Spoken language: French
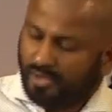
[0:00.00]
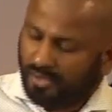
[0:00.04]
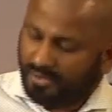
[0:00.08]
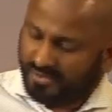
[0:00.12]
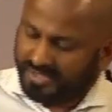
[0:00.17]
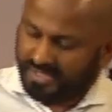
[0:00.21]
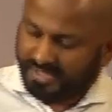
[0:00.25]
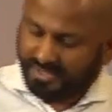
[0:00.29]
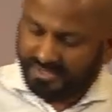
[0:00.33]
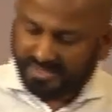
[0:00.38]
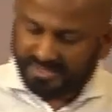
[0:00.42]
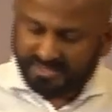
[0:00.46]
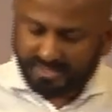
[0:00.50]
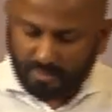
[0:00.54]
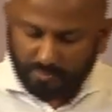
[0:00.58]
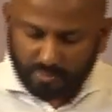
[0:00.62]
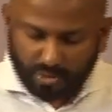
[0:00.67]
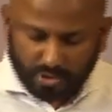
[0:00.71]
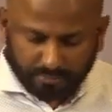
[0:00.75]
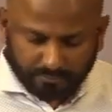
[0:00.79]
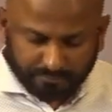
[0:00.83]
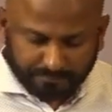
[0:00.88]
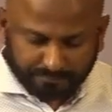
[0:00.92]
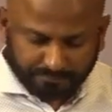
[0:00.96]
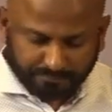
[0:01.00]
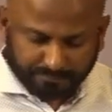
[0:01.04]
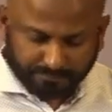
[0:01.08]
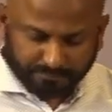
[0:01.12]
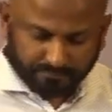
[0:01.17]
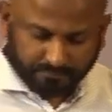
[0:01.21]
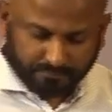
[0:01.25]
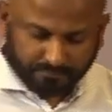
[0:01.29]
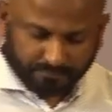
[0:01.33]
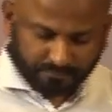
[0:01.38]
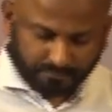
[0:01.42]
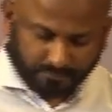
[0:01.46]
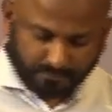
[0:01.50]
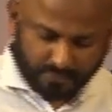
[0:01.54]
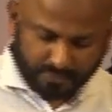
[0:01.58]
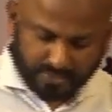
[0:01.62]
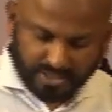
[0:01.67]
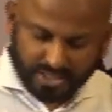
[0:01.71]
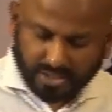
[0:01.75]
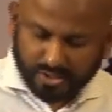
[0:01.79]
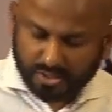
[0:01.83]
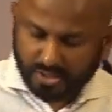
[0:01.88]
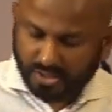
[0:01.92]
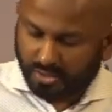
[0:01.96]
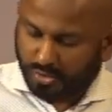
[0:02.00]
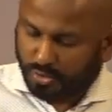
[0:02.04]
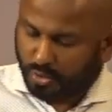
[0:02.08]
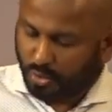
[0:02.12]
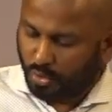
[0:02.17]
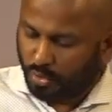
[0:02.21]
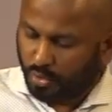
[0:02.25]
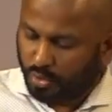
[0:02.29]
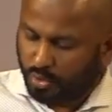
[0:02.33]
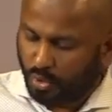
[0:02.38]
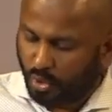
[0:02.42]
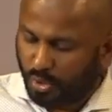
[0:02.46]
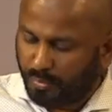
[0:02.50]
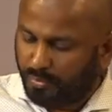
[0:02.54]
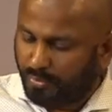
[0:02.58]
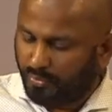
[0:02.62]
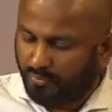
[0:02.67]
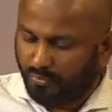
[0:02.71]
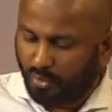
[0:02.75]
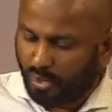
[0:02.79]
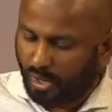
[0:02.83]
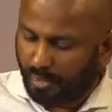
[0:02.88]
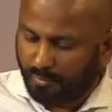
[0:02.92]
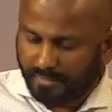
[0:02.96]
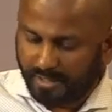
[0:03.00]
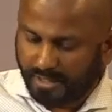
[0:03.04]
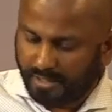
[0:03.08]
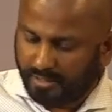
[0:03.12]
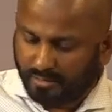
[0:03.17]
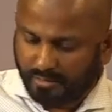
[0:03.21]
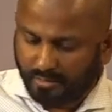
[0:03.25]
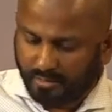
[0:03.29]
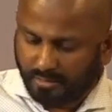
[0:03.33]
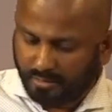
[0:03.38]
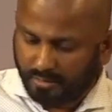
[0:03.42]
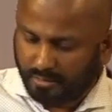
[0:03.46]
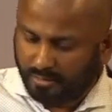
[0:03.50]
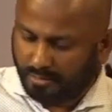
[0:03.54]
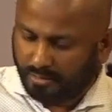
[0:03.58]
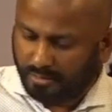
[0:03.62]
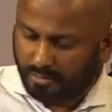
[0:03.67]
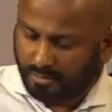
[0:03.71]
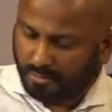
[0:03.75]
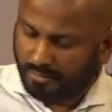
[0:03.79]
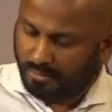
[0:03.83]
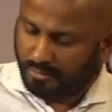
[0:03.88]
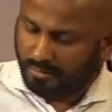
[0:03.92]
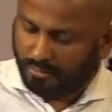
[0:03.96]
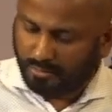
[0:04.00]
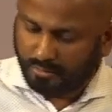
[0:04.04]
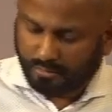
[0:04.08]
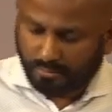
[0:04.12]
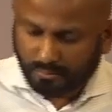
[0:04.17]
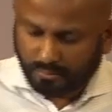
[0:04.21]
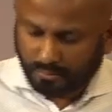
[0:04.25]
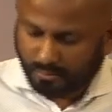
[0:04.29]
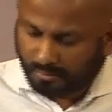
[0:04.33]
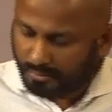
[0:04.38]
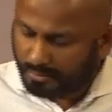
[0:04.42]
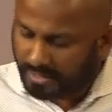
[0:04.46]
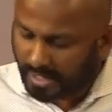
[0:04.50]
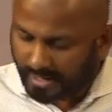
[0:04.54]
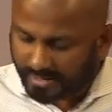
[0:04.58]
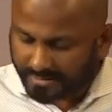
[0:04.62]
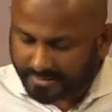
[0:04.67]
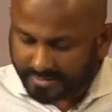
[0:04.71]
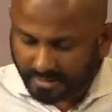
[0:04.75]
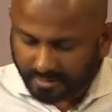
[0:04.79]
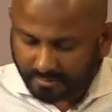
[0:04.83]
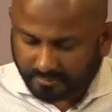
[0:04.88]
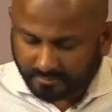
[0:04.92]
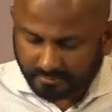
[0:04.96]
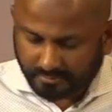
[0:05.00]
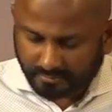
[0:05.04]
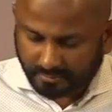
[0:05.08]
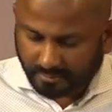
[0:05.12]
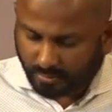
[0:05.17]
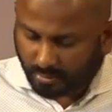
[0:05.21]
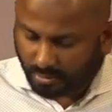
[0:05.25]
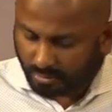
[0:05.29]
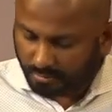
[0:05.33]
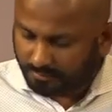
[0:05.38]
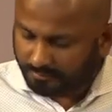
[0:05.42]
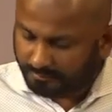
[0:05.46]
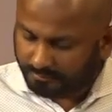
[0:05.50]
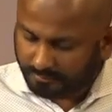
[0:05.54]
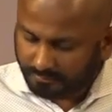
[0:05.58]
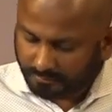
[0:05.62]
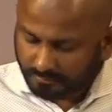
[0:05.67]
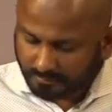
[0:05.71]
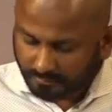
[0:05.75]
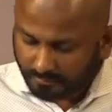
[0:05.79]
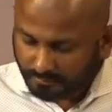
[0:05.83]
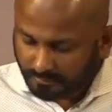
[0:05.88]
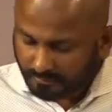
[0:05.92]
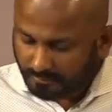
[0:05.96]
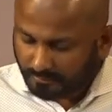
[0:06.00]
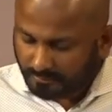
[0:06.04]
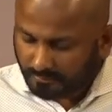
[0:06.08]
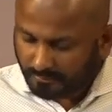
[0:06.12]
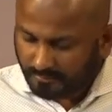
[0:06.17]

Le premier dans l'Ancien Testament. Vous savez, j'aurais pu vous ramener une quinzaine, mais bon,